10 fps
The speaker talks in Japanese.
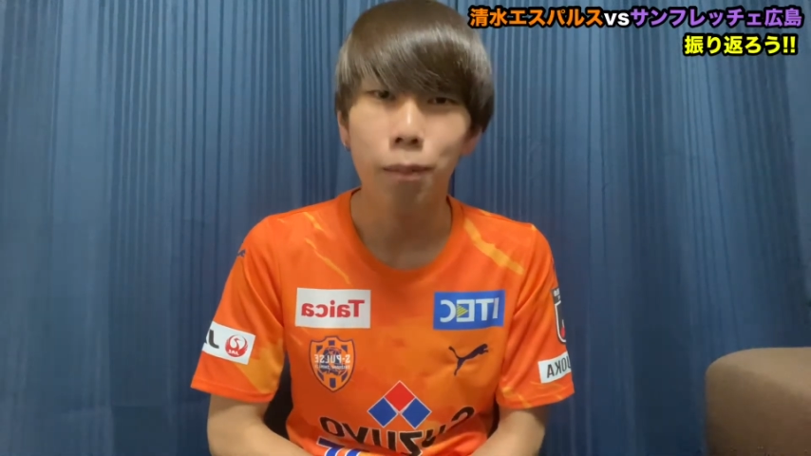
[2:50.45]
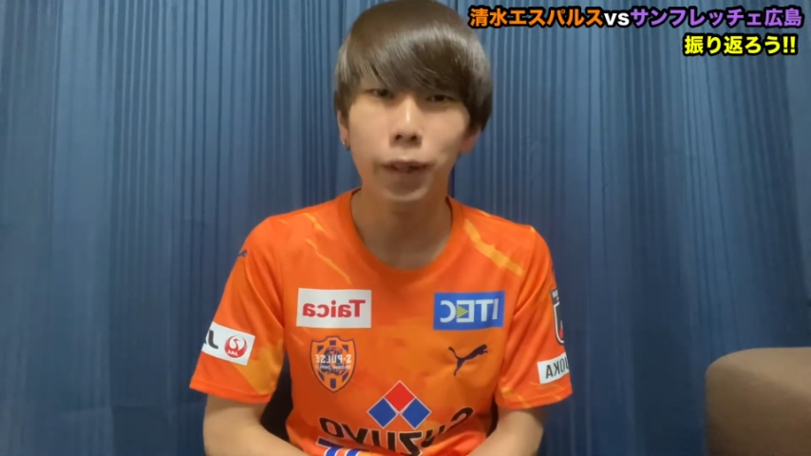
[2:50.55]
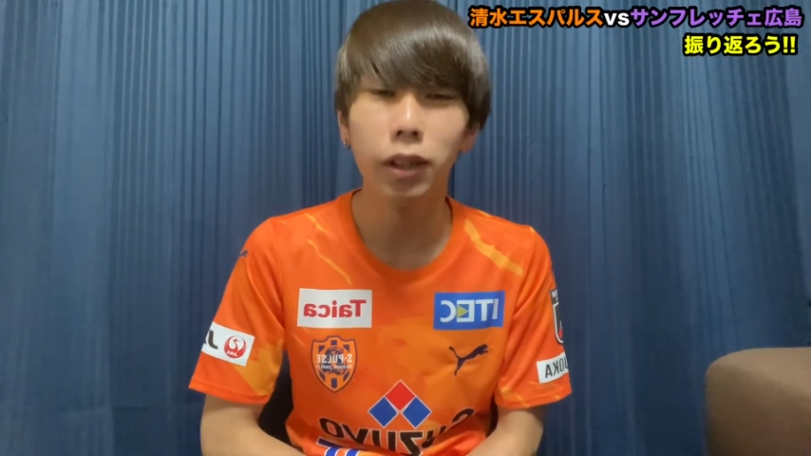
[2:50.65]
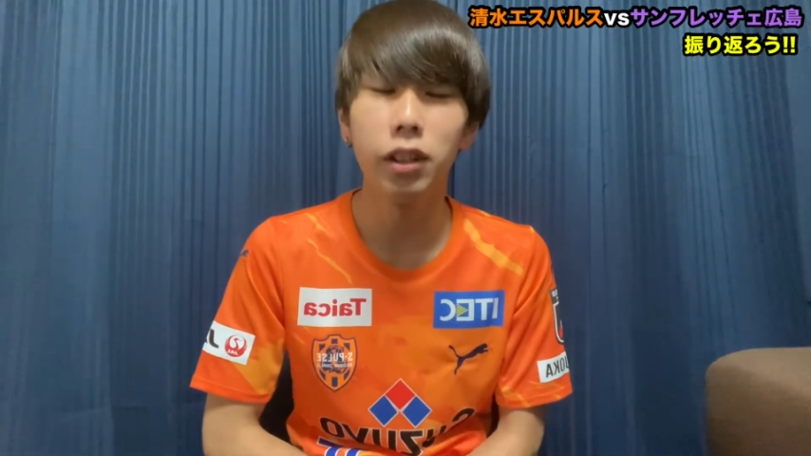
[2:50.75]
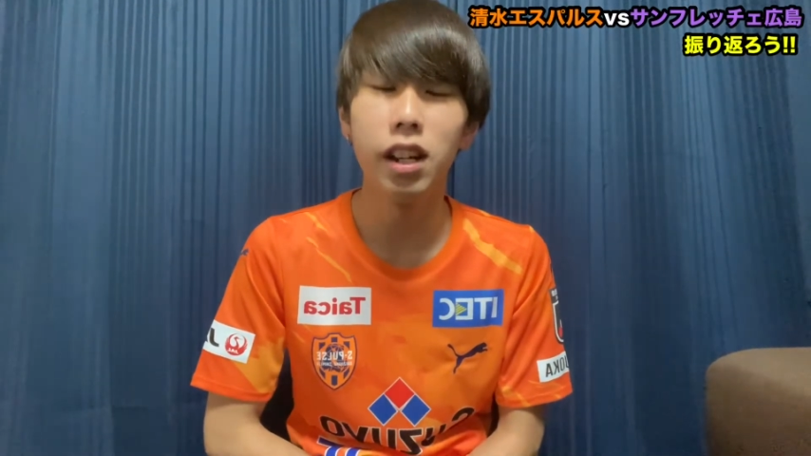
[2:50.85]

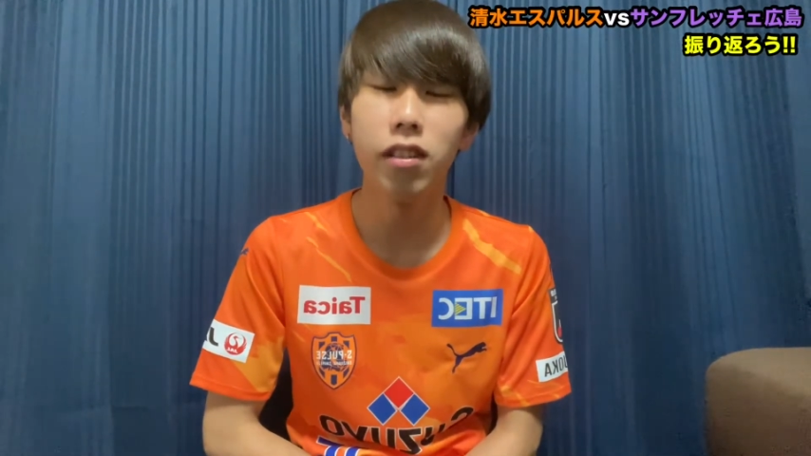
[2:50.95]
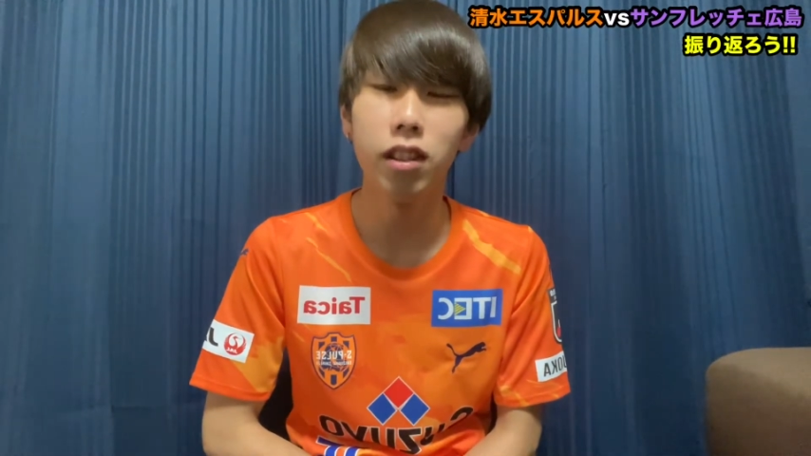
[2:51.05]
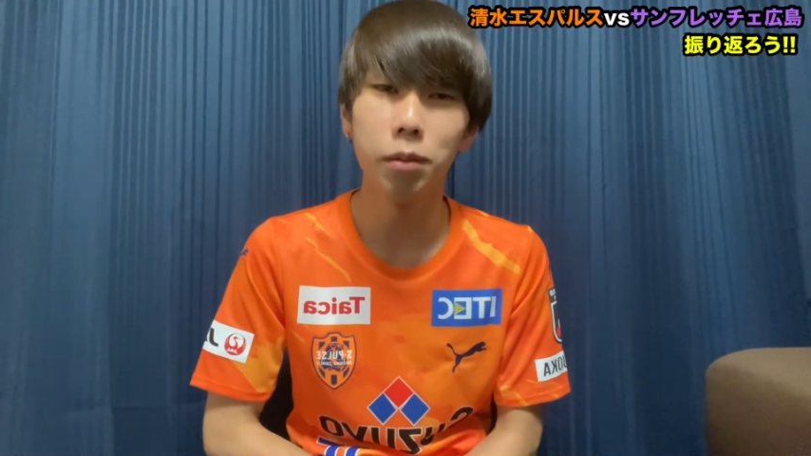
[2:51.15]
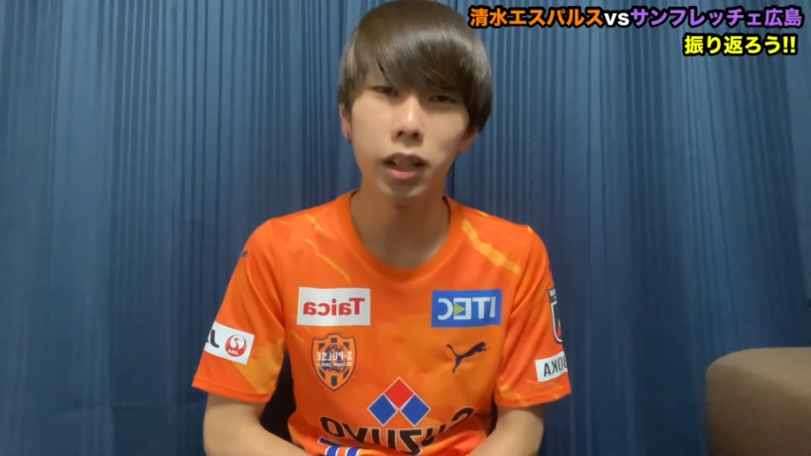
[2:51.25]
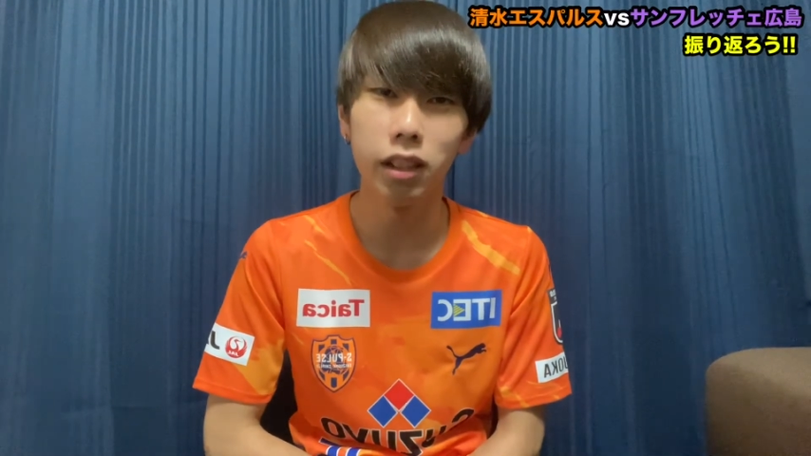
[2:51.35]
まあとりあえず
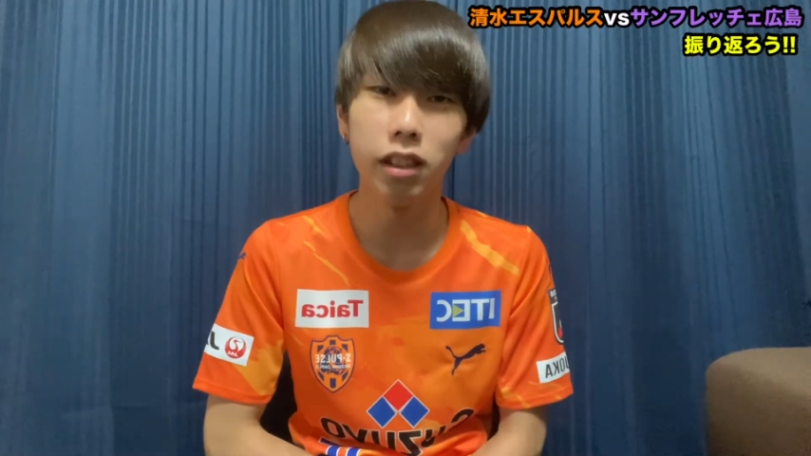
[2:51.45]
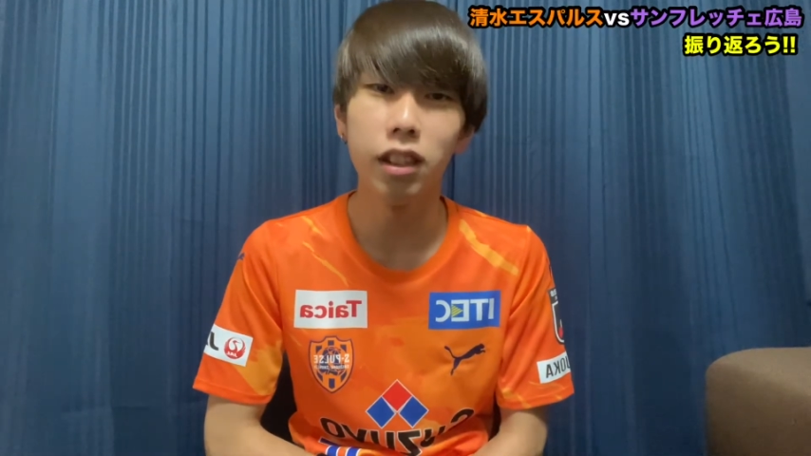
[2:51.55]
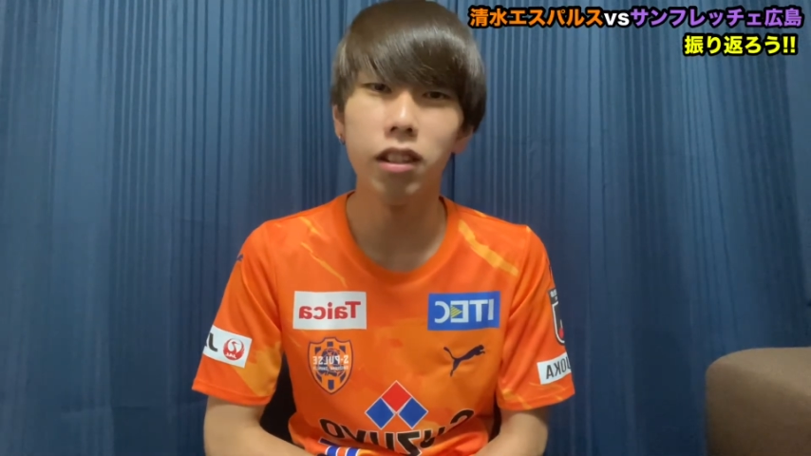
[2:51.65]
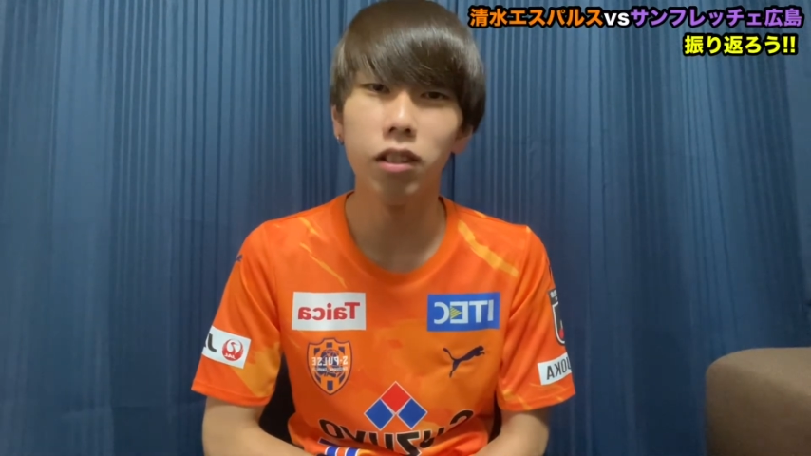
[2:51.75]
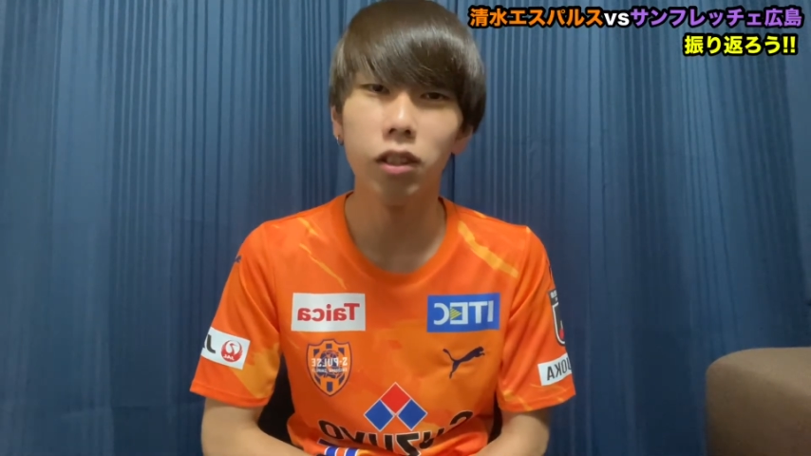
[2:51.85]
でも勝ち点1を